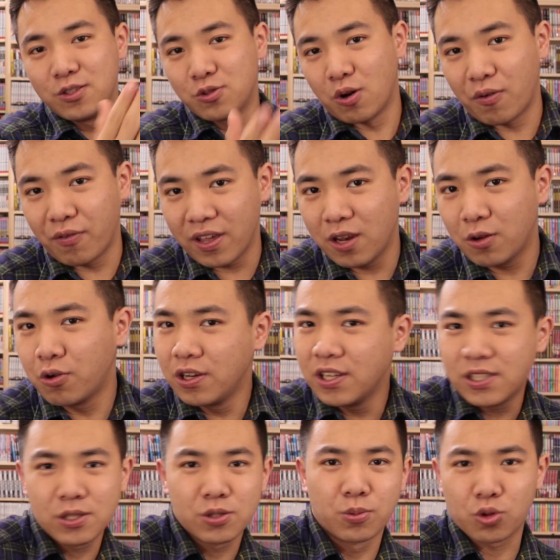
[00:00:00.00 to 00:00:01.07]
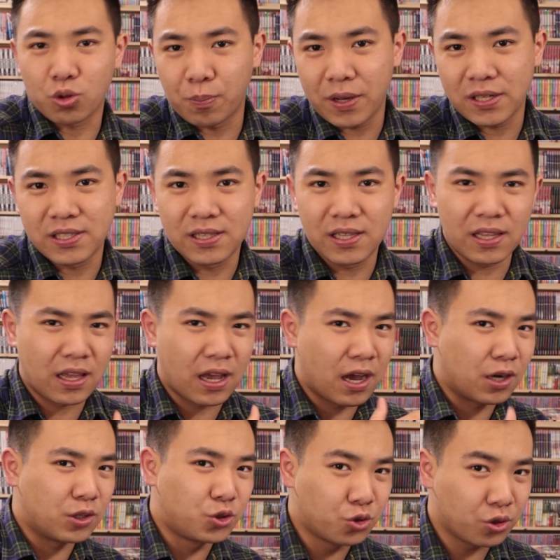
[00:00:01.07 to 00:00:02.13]
qu'ils ont envoyé le colis, si je me trompe pas, c'était
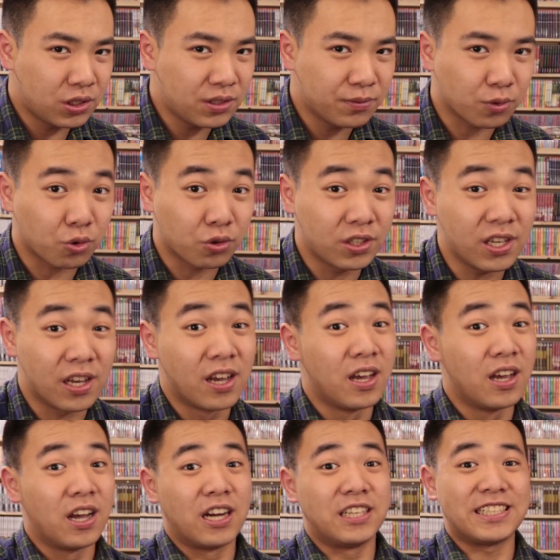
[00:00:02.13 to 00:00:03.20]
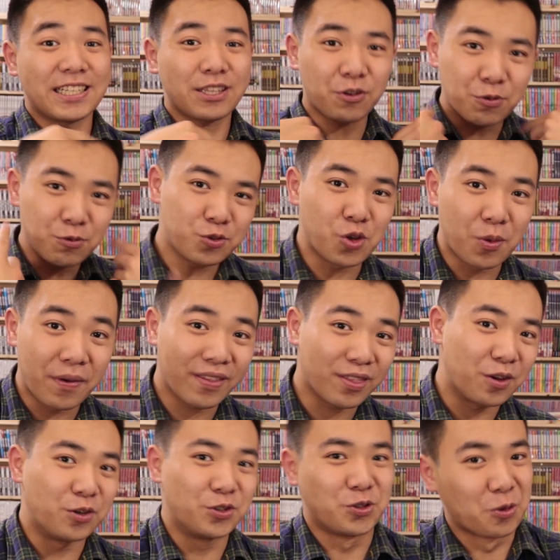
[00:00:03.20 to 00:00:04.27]
un jeudi, vendredi. J'attends une
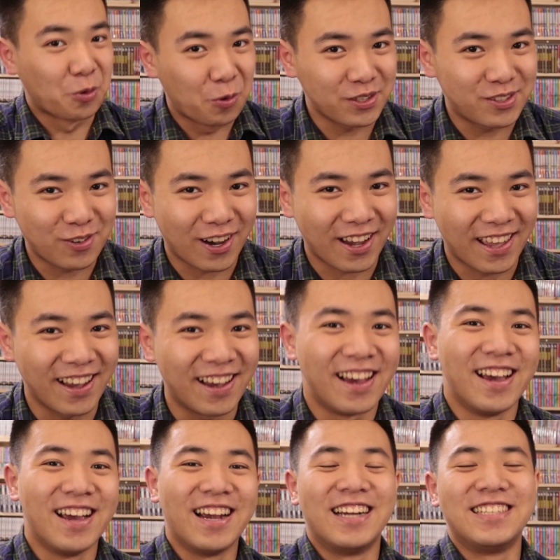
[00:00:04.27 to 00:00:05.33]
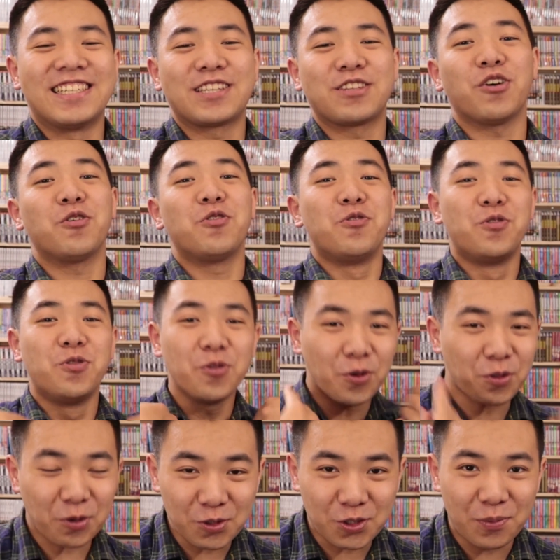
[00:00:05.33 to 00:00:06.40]
semaine, je ne reçois rien. J'attends une
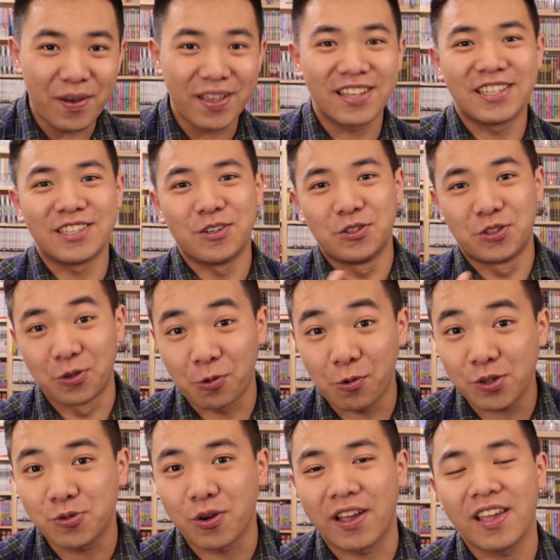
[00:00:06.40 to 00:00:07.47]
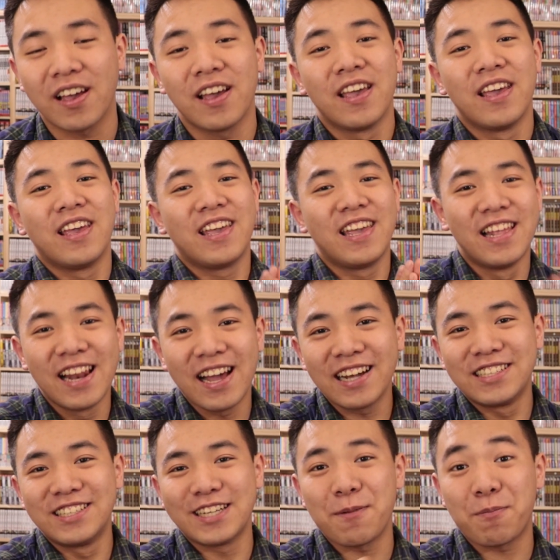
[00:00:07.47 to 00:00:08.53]
autre semaine, je ne reçois rien. Et là,
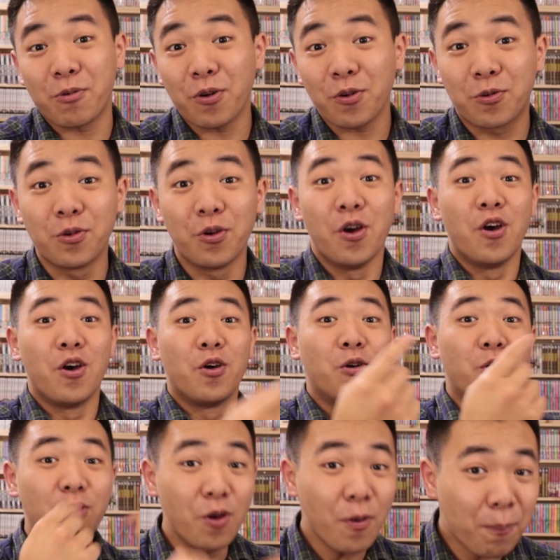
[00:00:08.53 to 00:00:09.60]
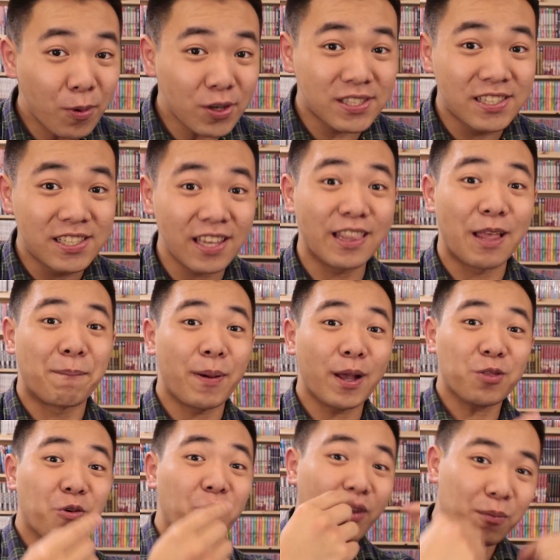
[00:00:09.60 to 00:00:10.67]
j'apprends que le postier n'a
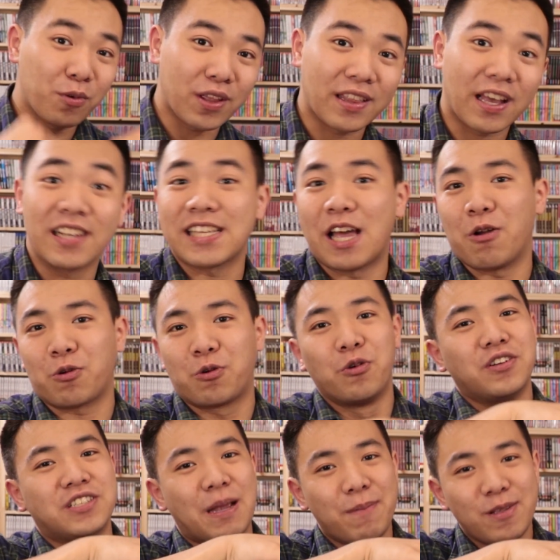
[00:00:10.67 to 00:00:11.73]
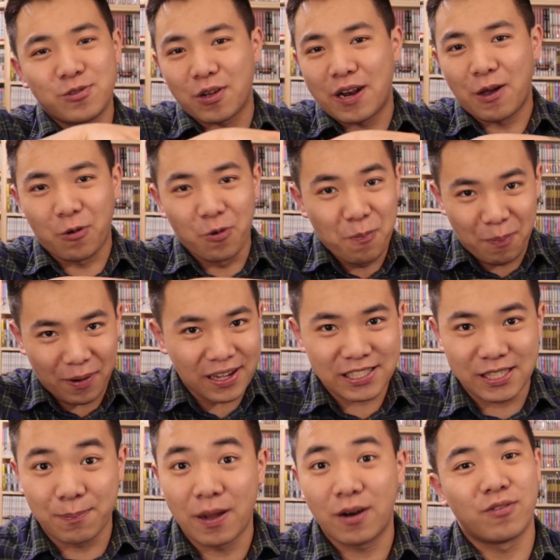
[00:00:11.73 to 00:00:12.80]
pas trouvé mon adresse alors que j'habite sur la rue
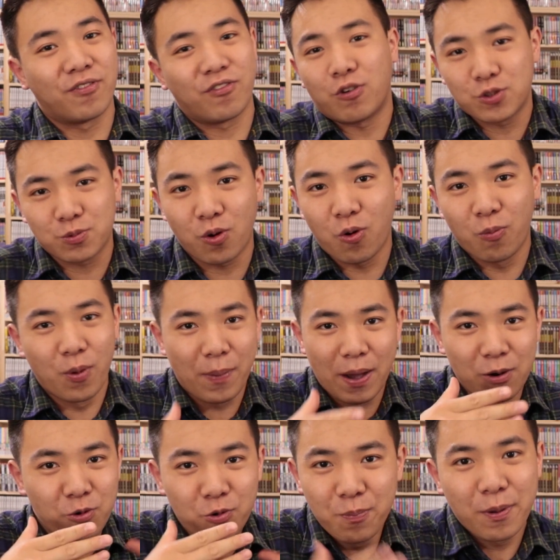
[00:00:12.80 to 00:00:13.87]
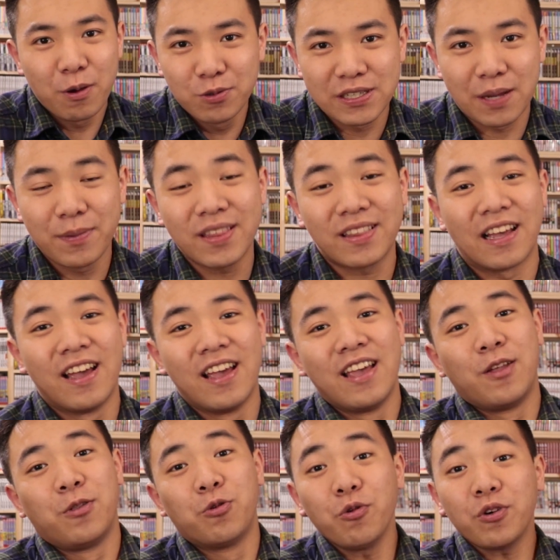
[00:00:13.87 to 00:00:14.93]
principale. Franchement, on peut pas louper où j'habite.
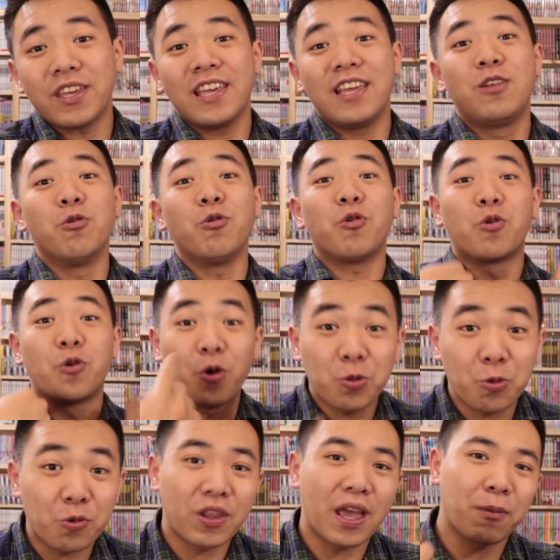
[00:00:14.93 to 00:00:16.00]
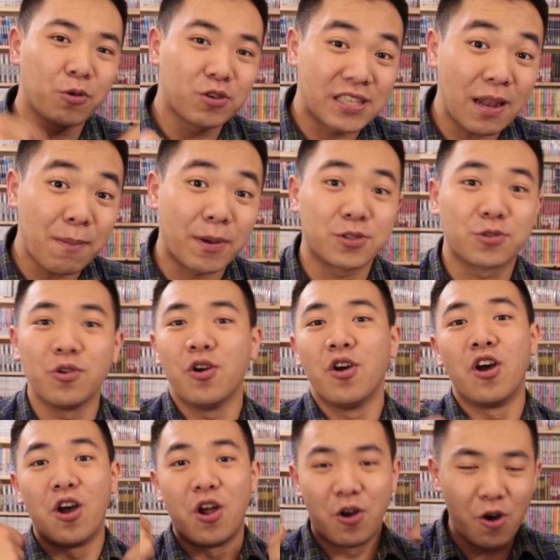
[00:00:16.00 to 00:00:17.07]
Donc, ils l'ont retourné à Bruxelles parce que
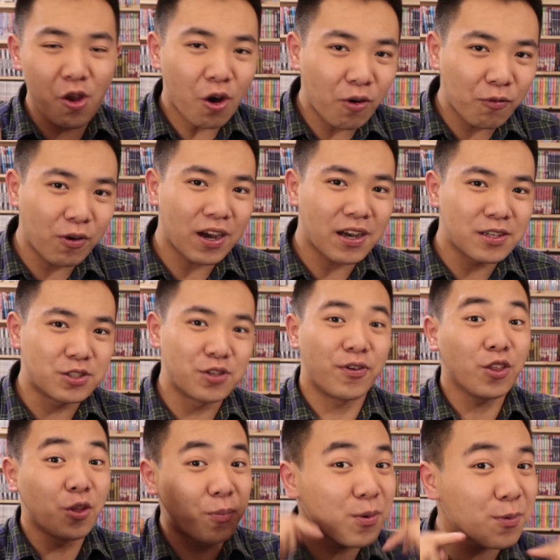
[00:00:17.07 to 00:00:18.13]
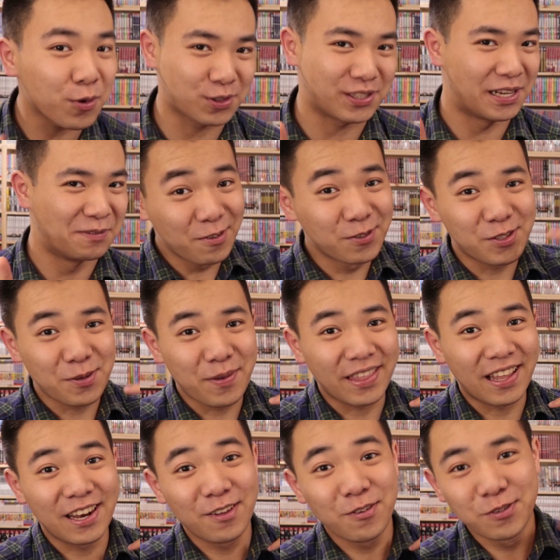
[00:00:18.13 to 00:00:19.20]
leur envoi se fait depuis Bruxelles. Une
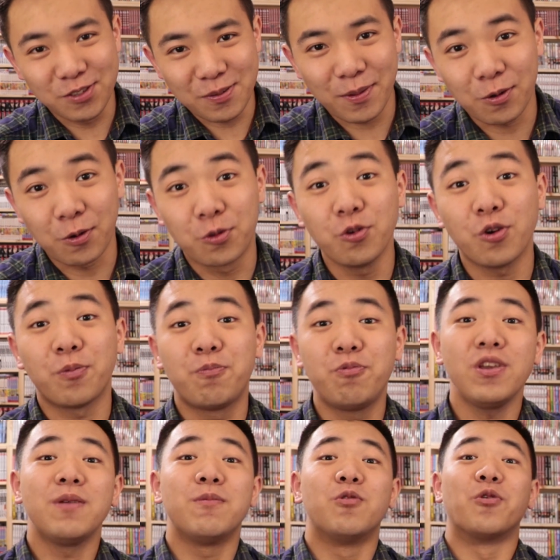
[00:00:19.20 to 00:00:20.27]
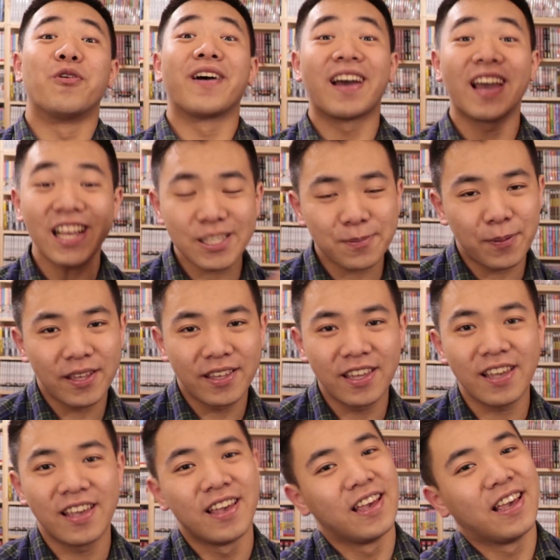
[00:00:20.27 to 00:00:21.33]
semaine aller, une semaine retour, puis ils me l'ont
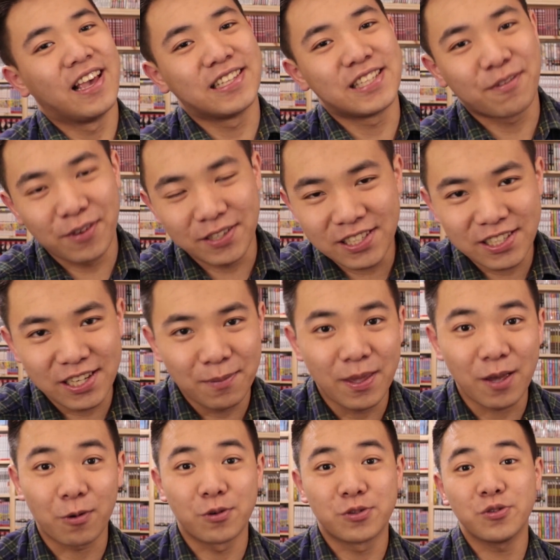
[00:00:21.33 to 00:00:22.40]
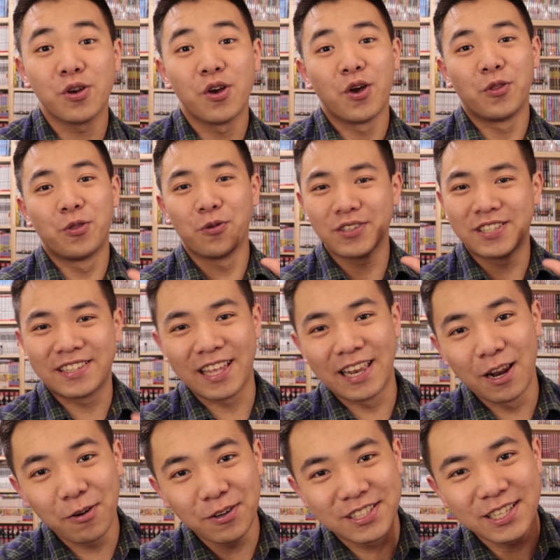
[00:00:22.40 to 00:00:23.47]
réexpédié et cette fois-ci, je l'ai bien reçu. Donc, c'était
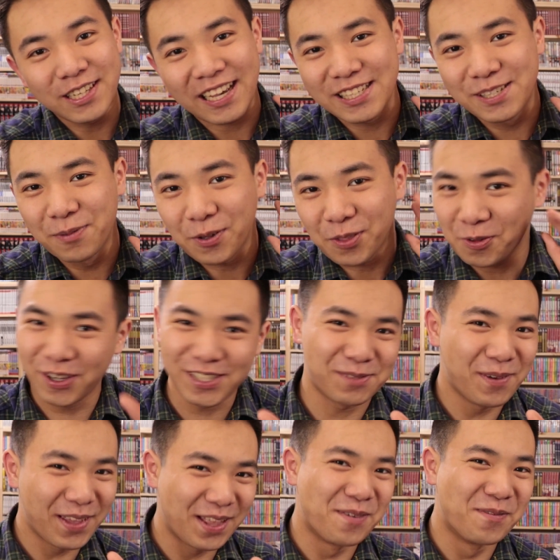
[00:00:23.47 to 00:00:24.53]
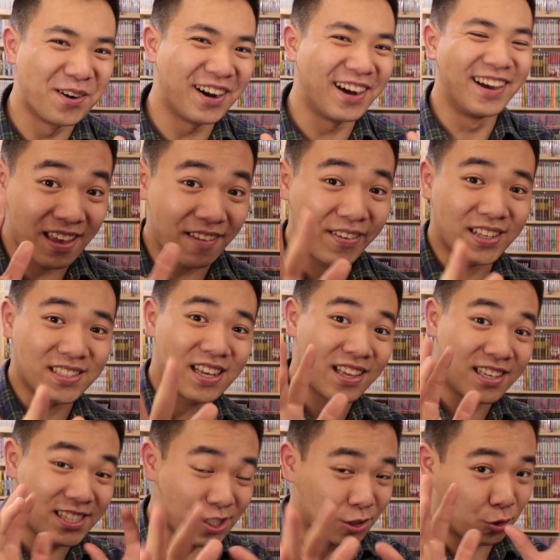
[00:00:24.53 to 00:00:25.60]
là aussi quasiment trois semaines, un mois. Et avec ça,
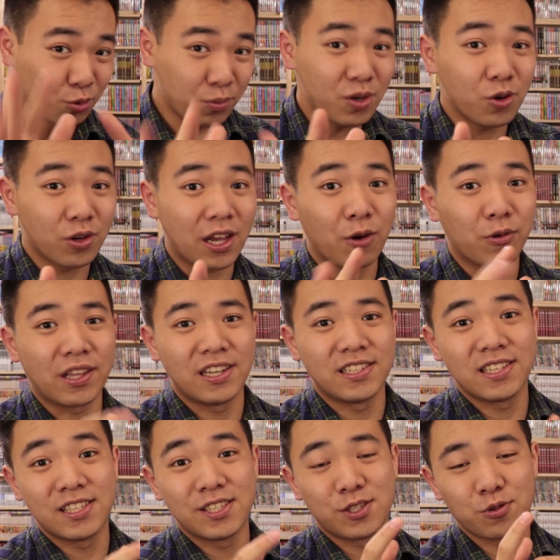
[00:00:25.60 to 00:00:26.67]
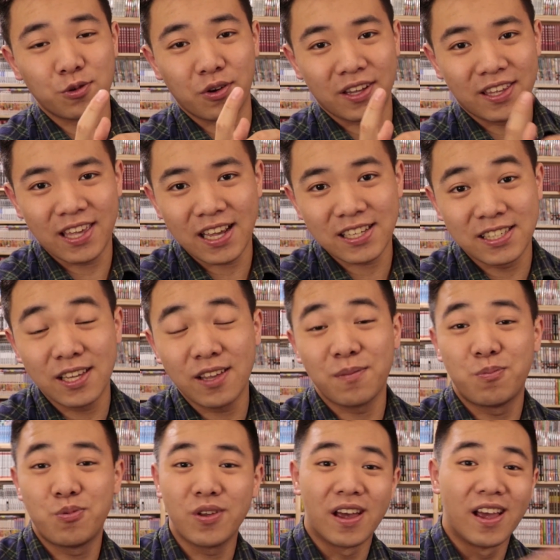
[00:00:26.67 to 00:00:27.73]
et si j'en oublie aucun, on a les éditions
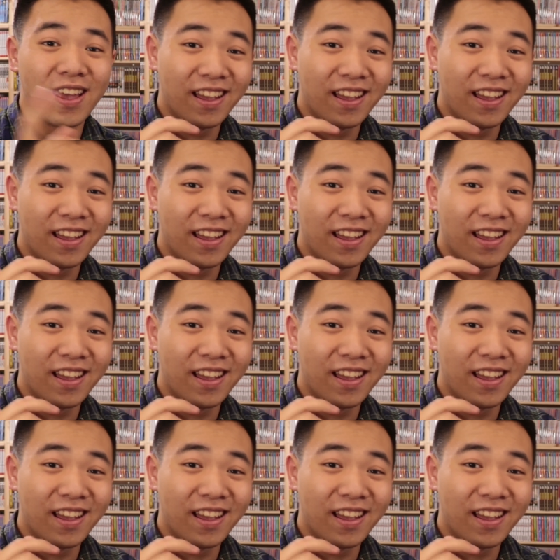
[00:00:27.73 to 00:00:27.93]
Kazé, puis